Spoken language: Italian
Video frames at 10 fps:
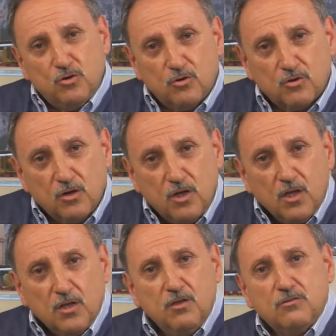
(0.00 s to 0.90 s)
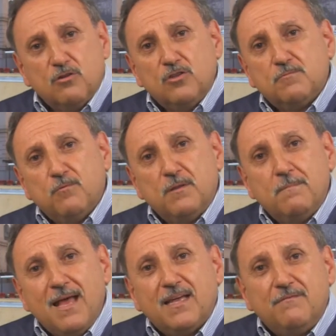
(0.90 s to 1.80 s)
gioco. Io sono
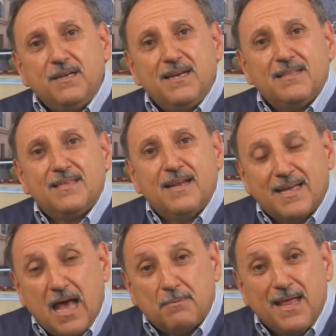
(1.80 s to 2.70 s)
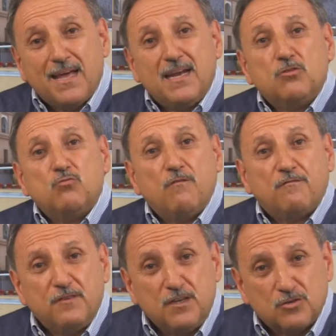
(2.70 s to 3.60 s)
disponibile anche a venire a Telecapri, anche nel tuo
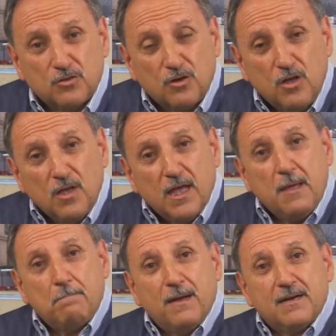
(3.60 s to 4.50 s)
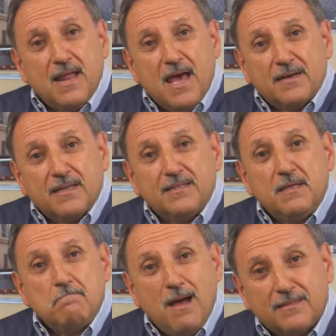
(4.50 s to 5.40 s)
ufficio e parlare,
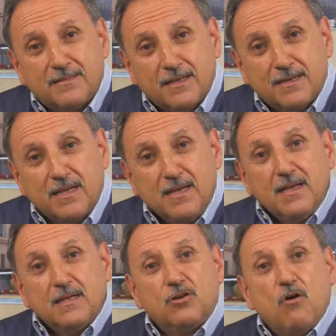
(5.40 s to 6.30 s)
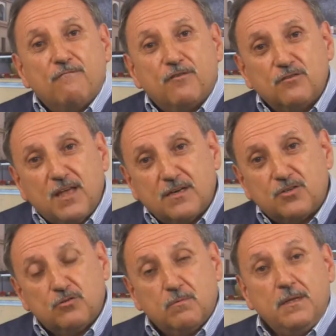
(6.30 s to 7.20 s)
dibattere,
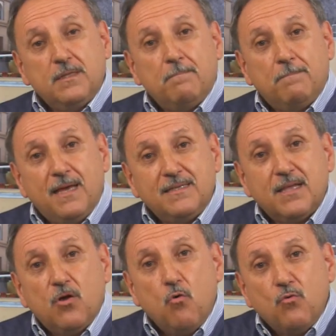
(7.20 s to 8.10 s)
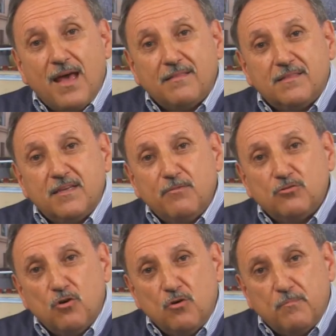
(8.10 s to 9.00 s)
confrontarci sui problemi del paese un attimo
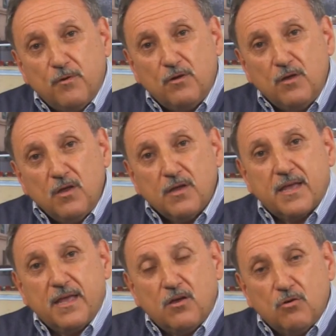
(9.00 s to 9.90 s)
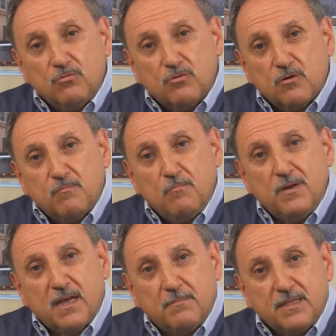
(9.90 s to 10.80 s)
dopo che incontro
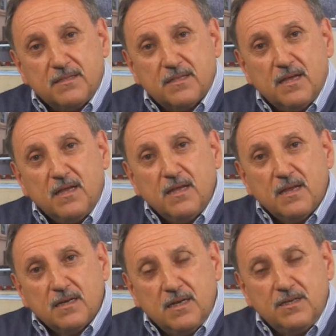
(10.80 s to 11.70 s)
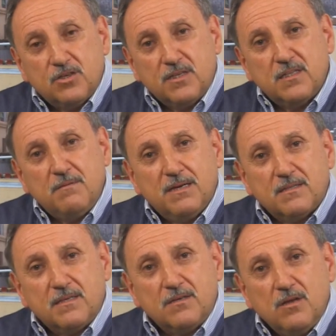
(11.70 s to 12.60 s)
pubblicamente l'ingegnere De
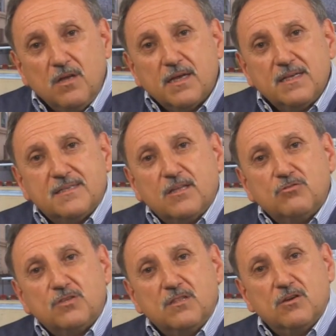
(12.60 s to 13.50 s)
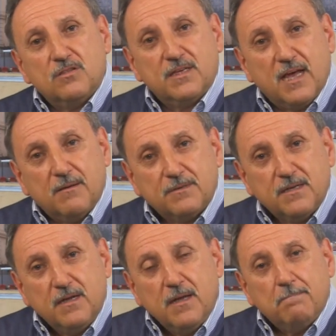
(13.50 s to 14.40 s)
Martino che è stato sindaco di Capri
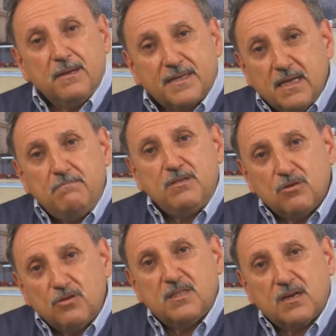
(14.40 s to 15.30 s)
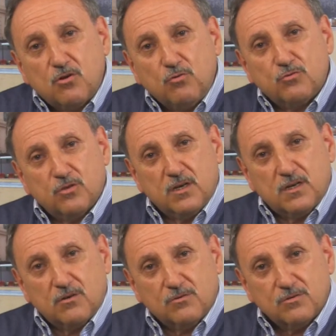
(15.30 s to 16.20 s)
perché bisogna dar conto
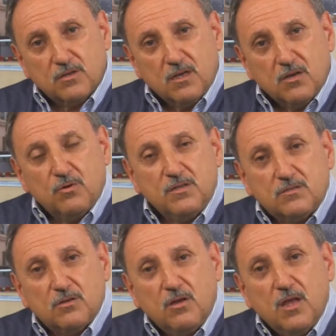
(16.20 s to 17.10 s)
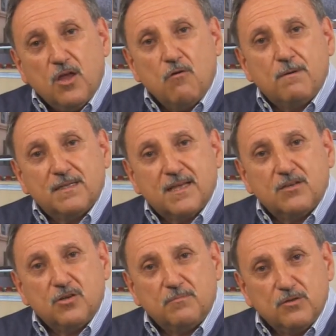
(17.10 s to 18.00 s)
delle cose. Questo è un
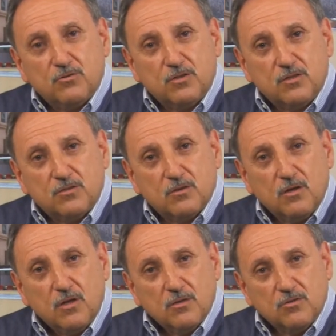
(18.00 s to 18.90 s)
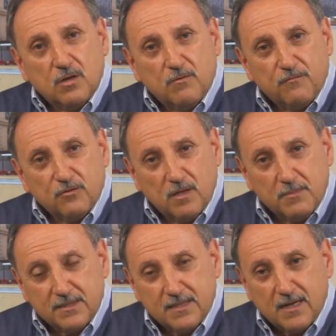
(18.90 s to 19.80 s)
passaggio a mio giudizio diciamo,
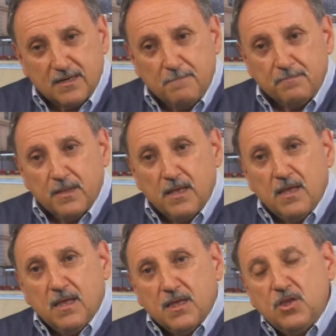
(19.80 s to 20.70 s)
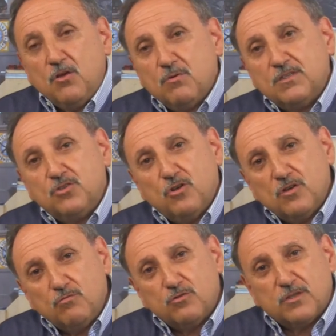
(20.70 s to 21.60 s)
fondamentale. Io in questi giorni
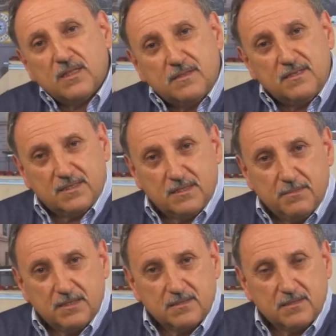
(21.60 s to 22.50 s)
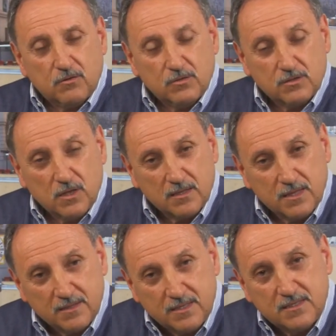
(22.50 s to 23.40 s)
ho avuto questo,
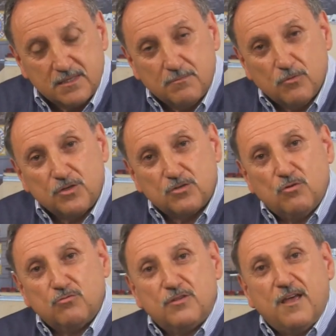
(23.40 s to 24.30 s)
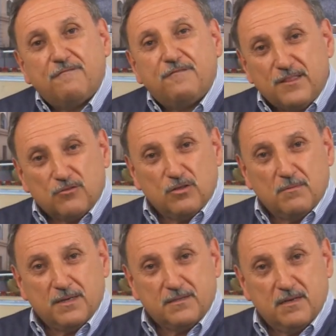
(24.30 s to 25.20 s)
tantissimo riscontro di affetto da
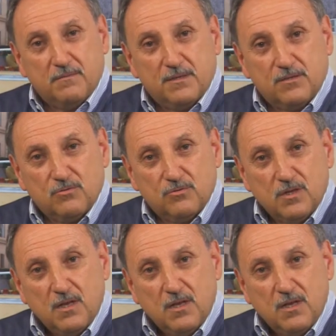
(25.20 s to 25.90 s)
parte delle persone.